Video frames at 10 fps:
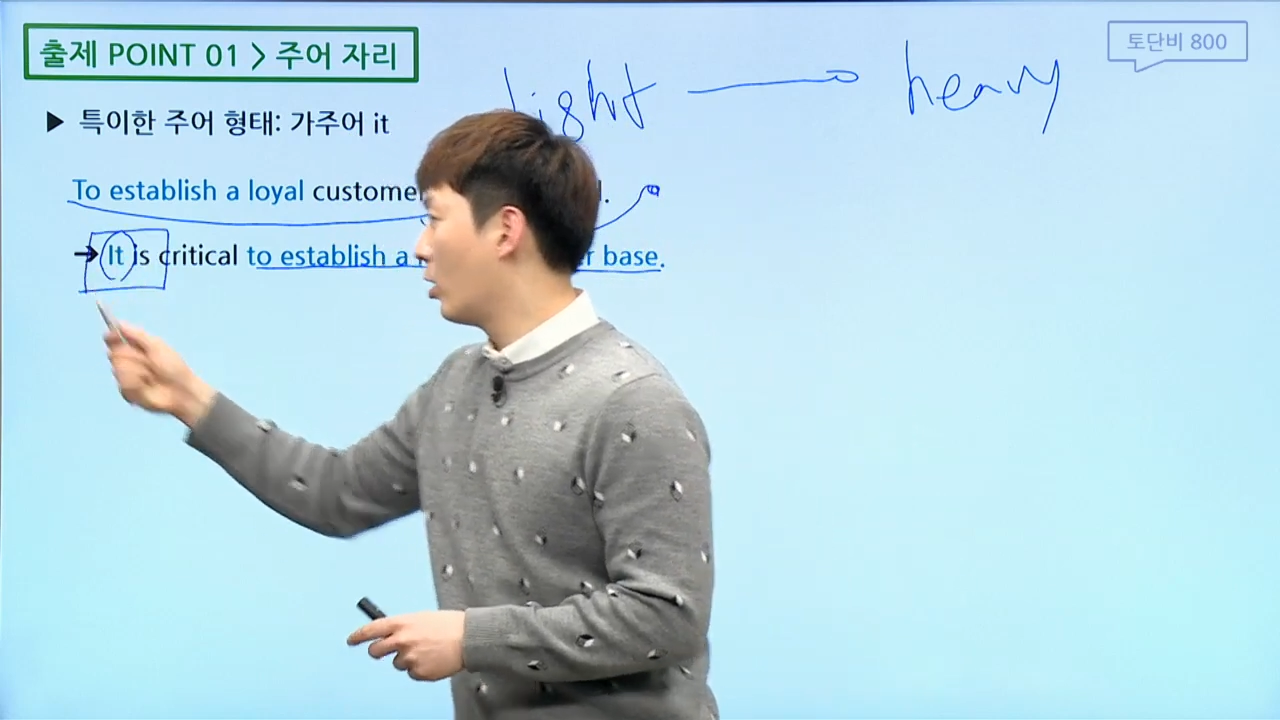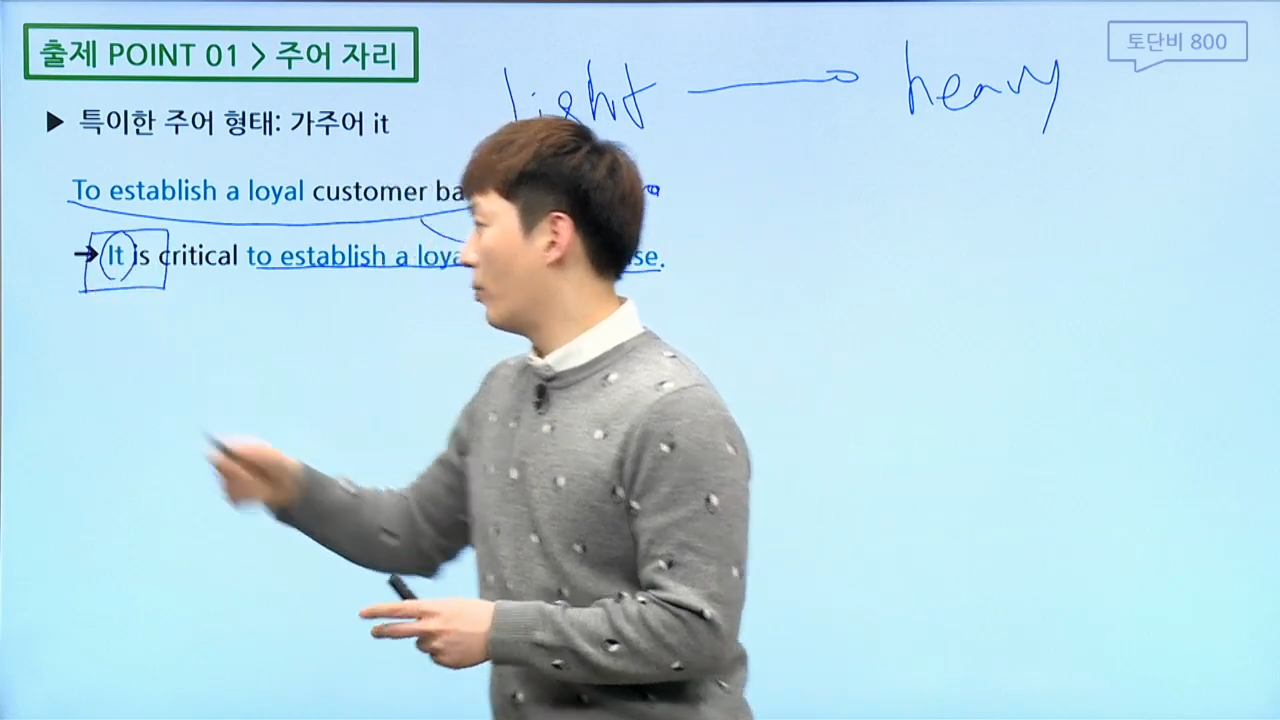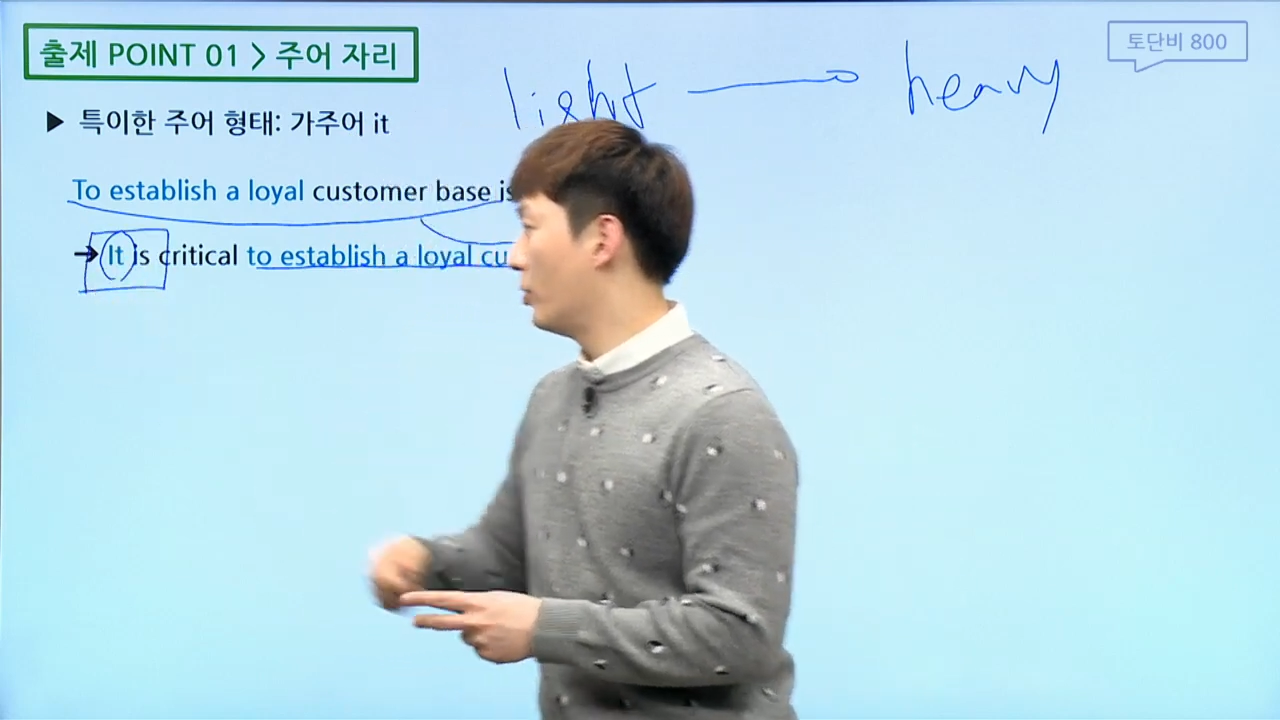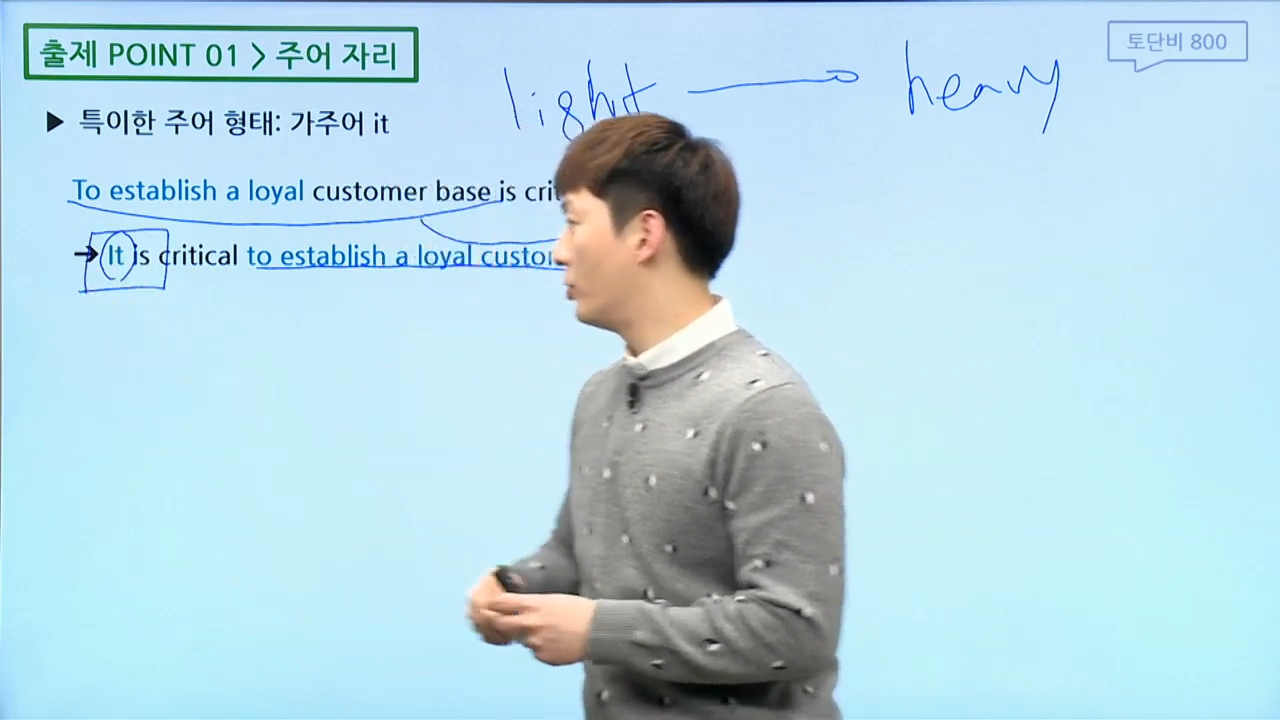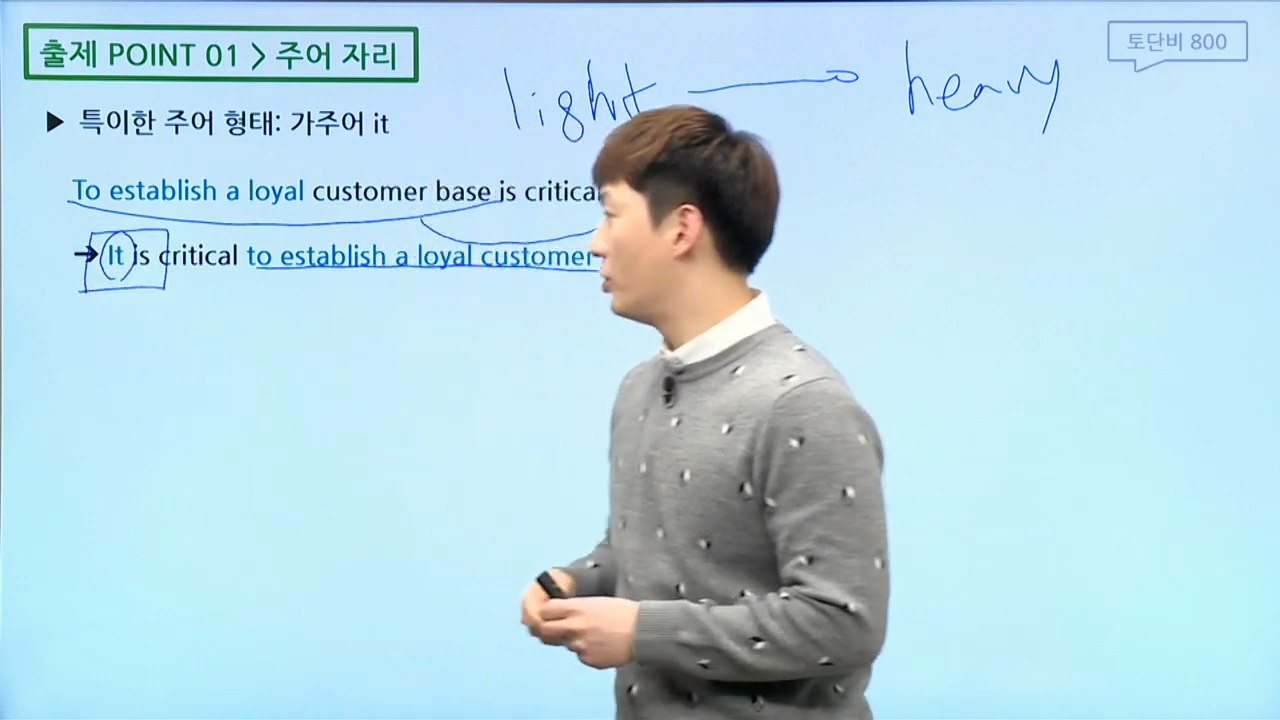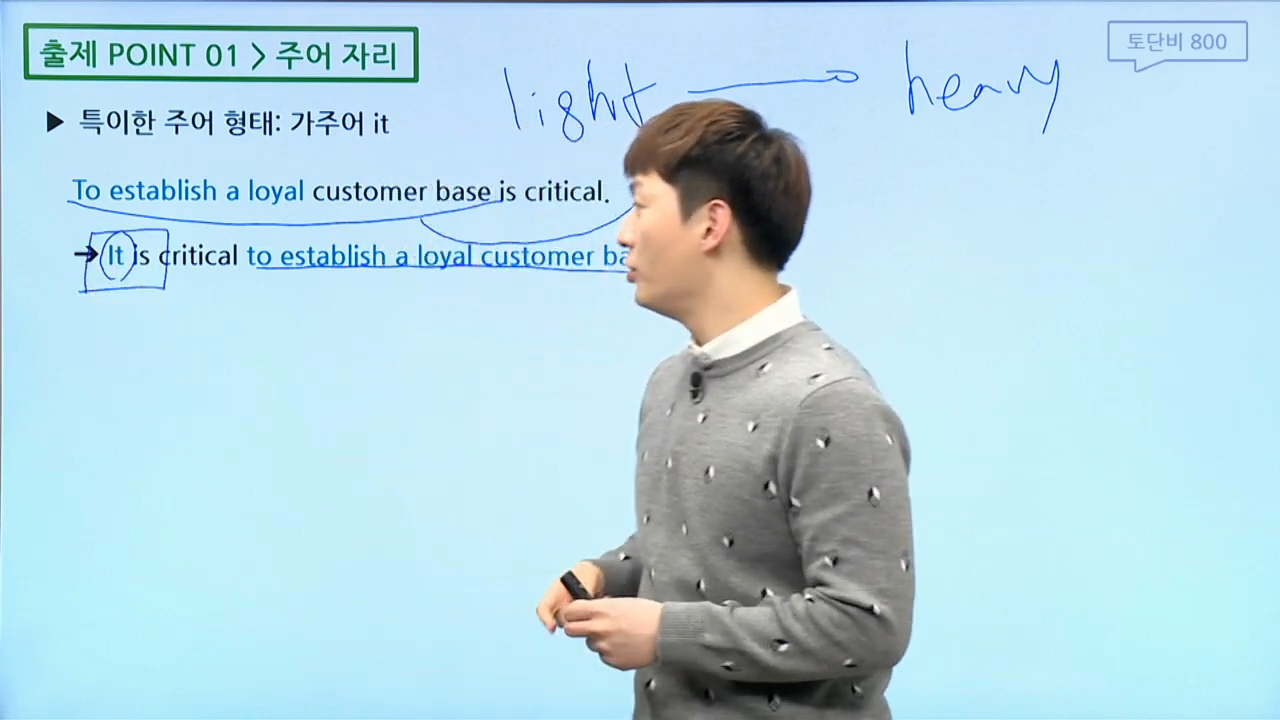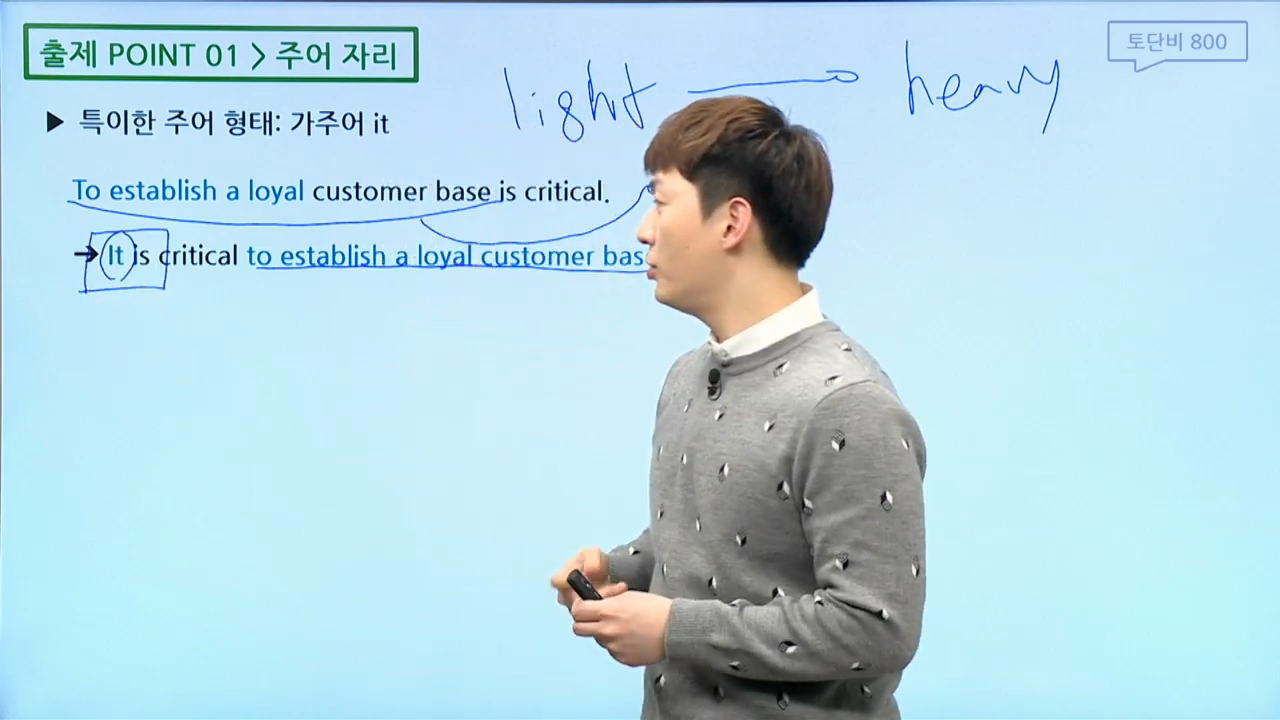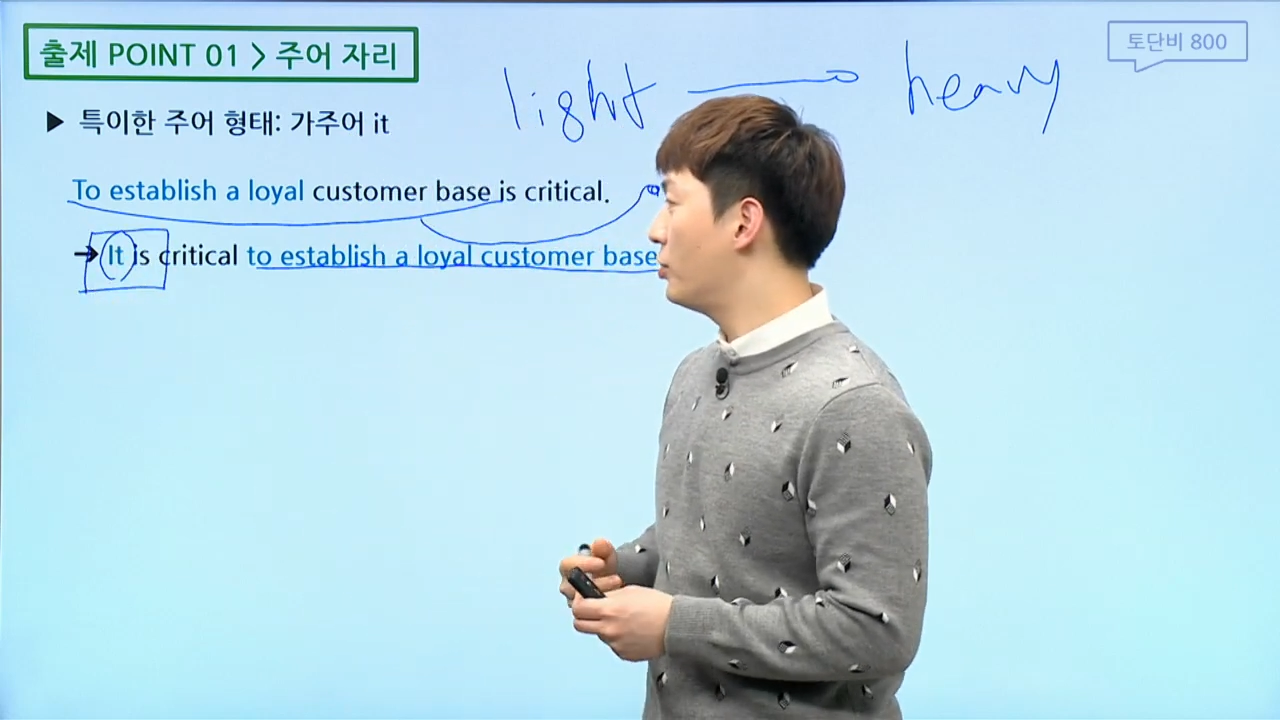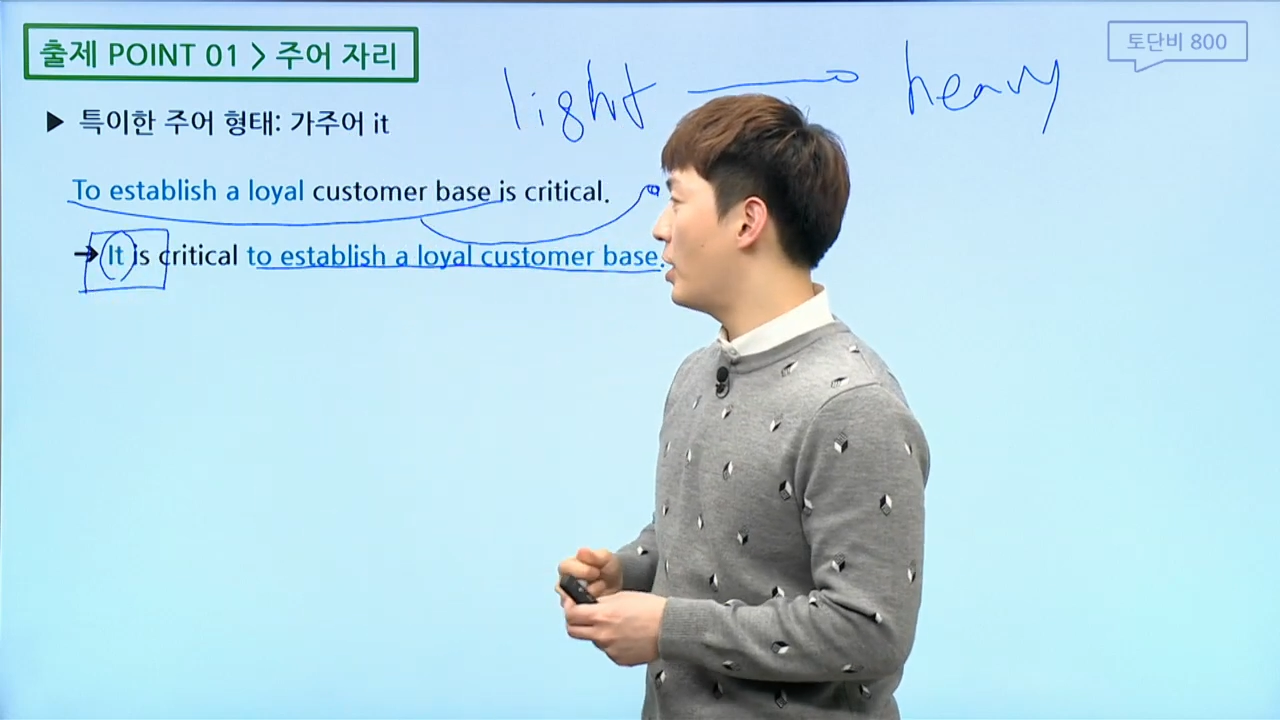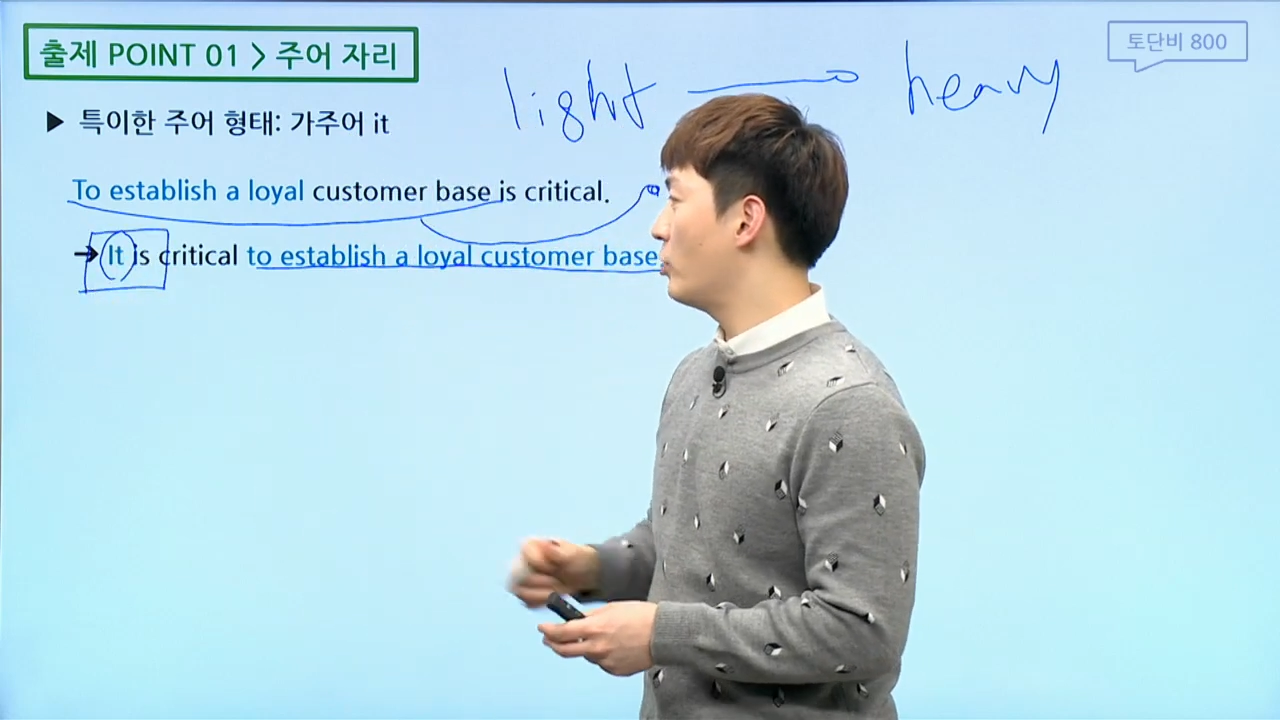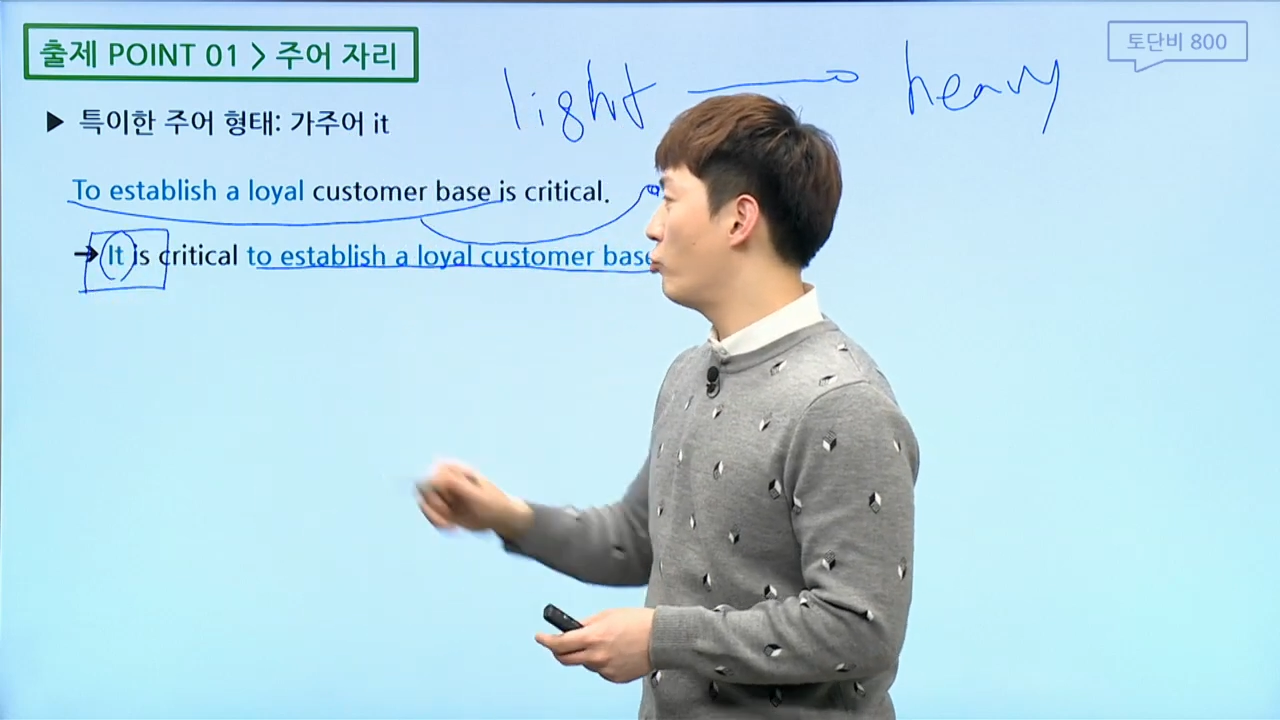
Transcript: 그러면 진짜